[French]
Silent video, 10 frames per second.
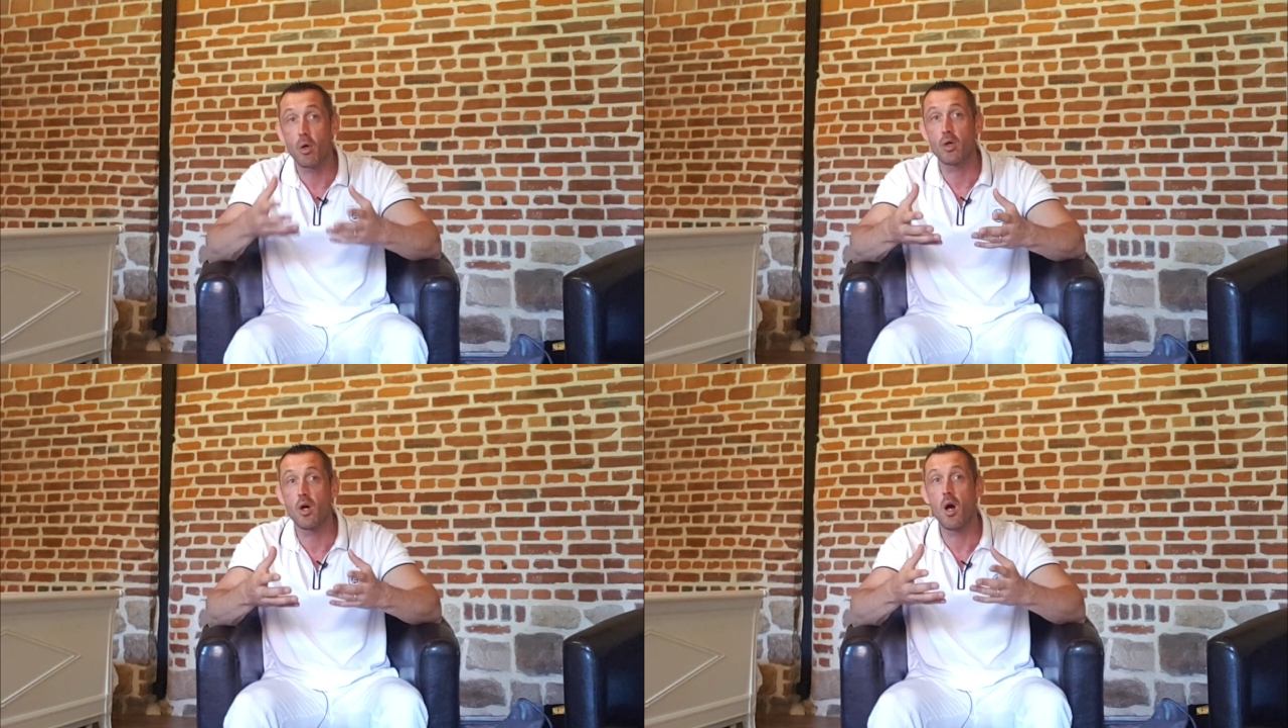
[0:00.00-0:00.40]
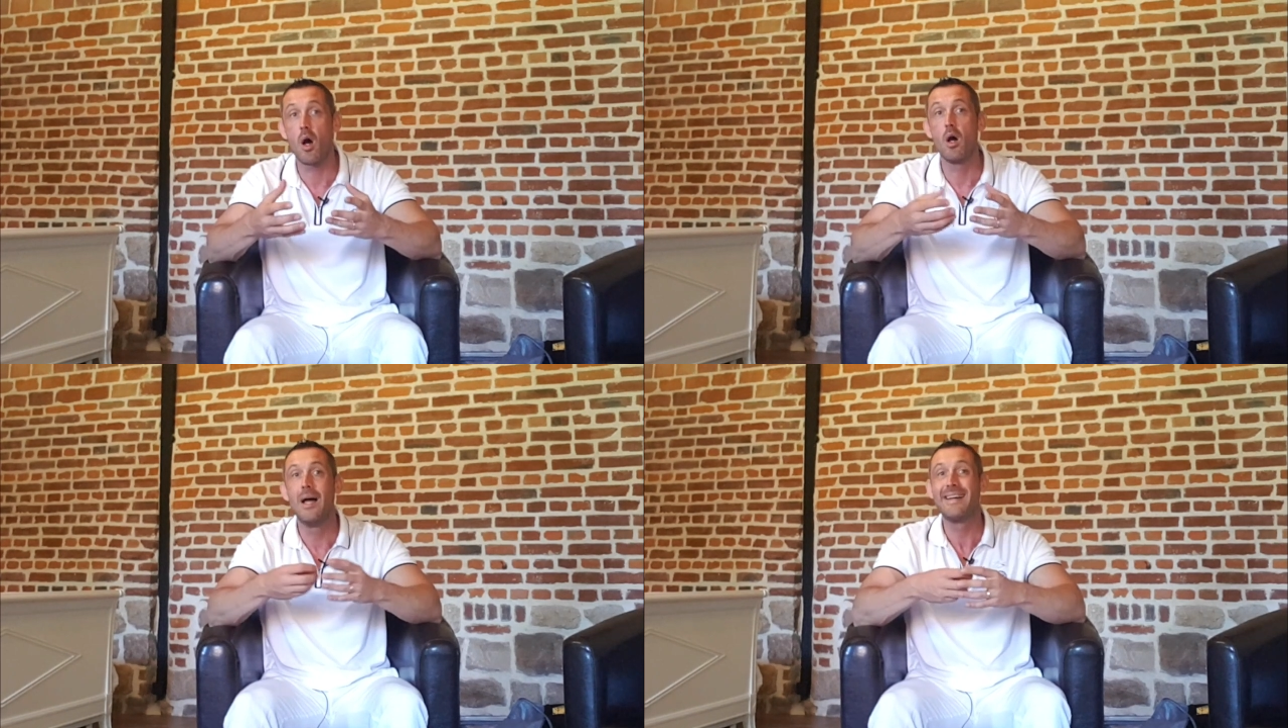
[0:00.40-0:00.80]

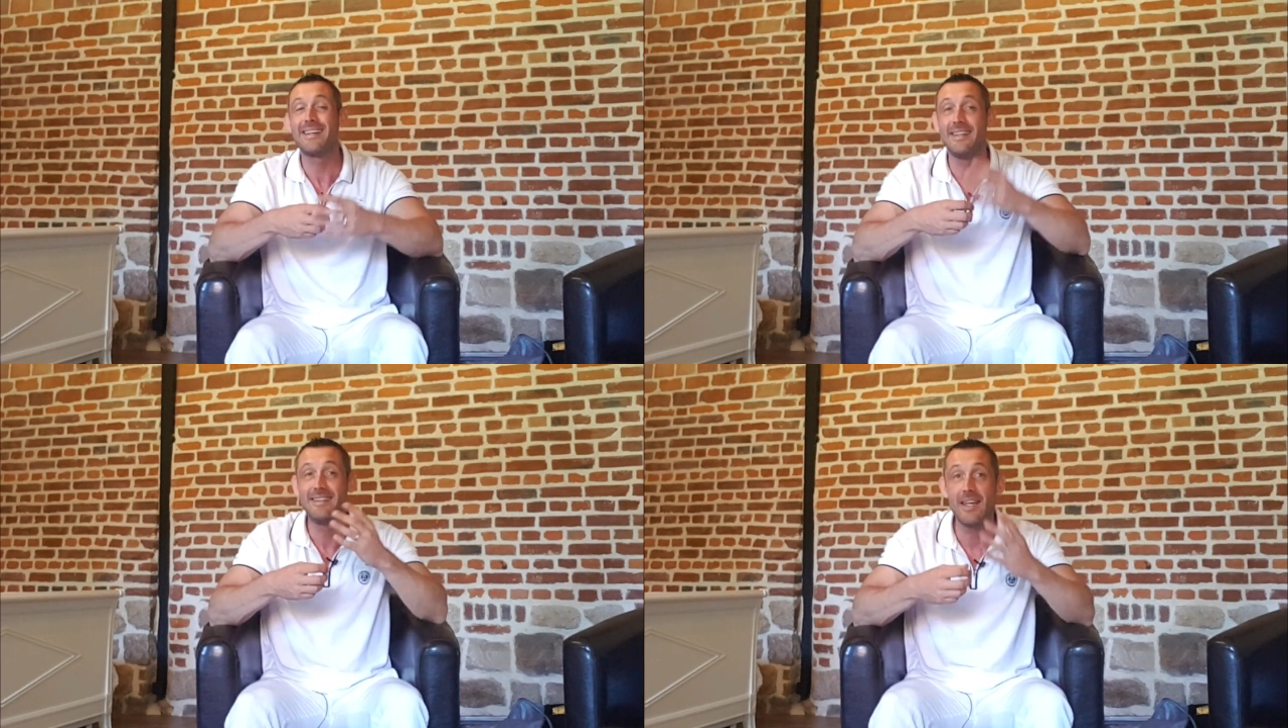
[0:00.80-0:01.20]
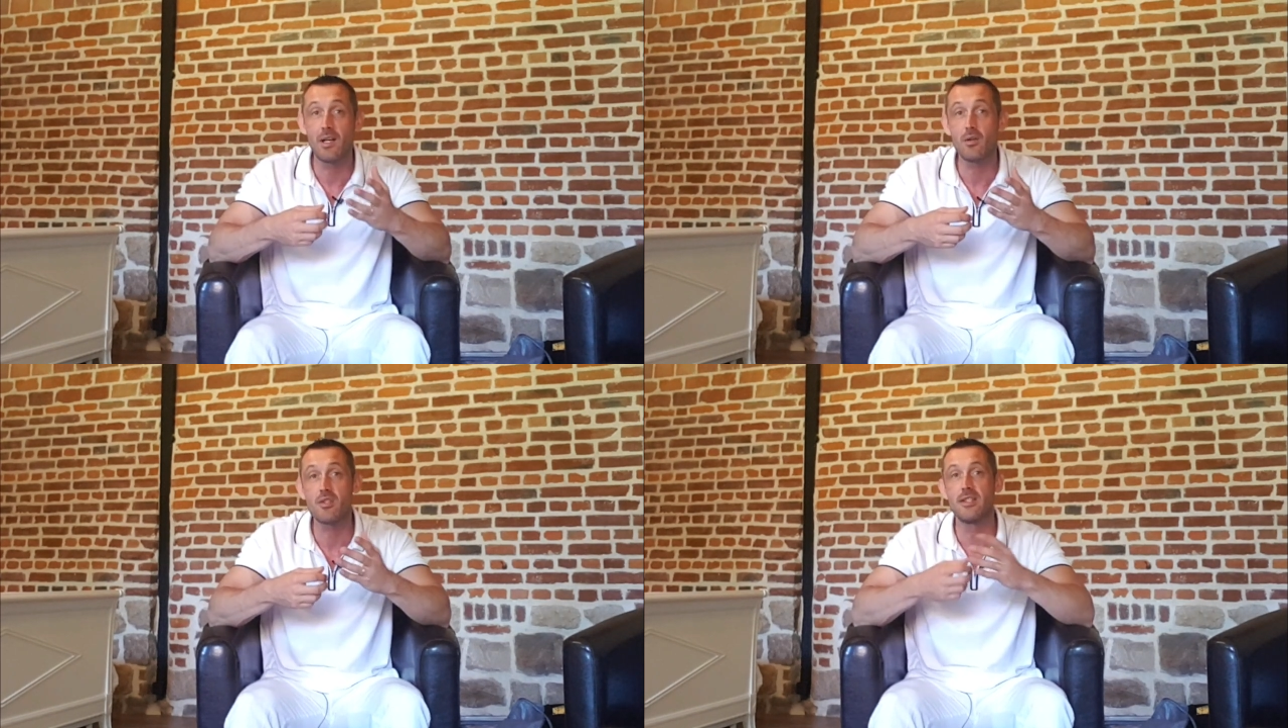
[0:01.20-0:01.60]
corps qui
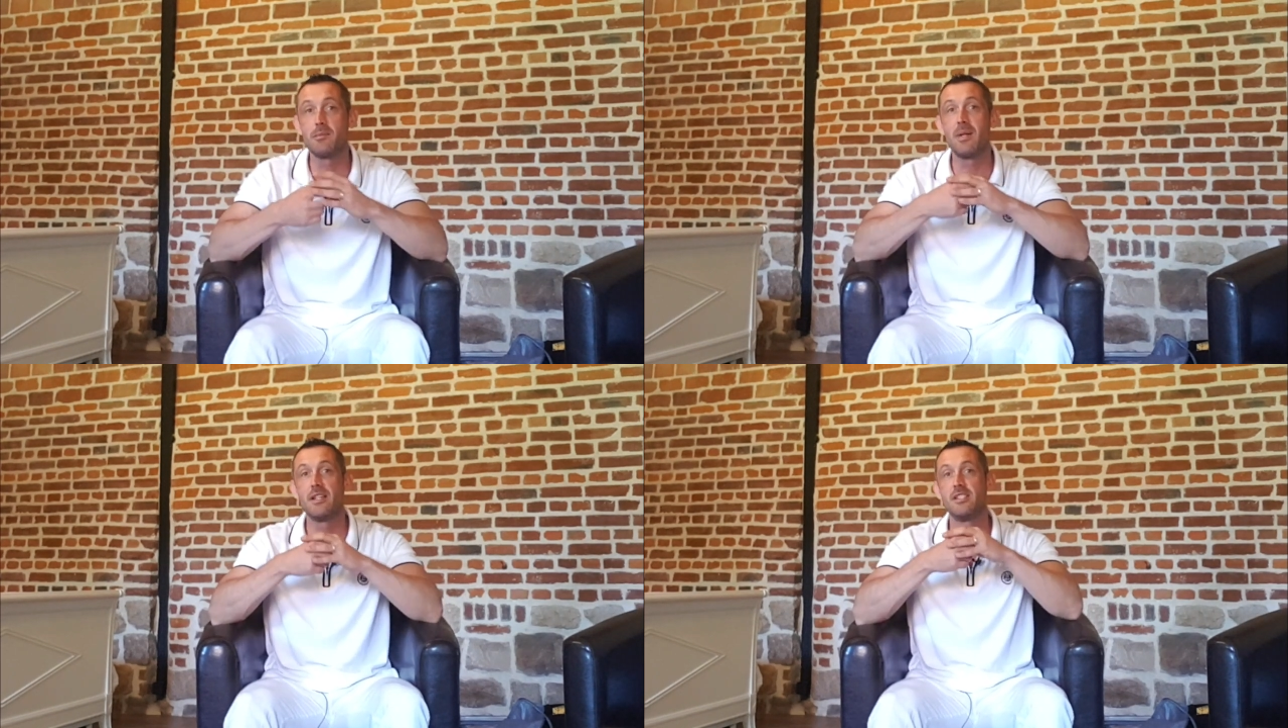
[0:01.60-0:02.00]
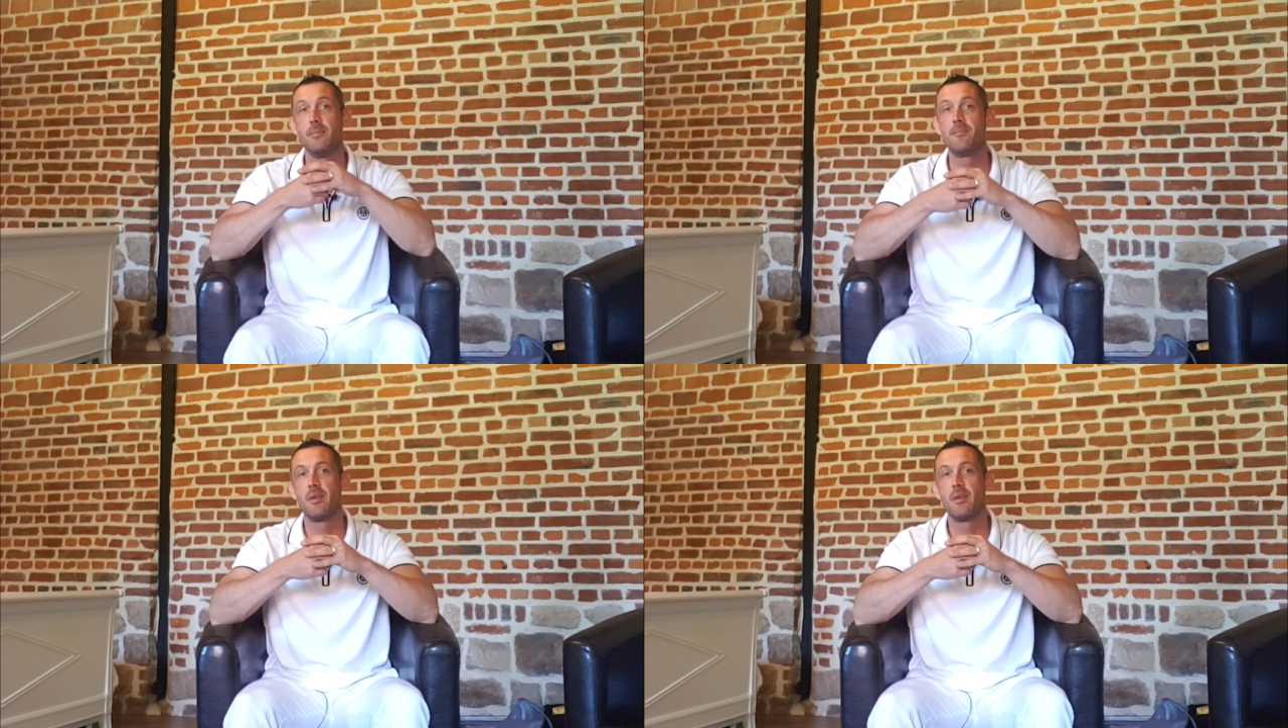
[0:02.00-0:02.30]
déclenche cette maladie.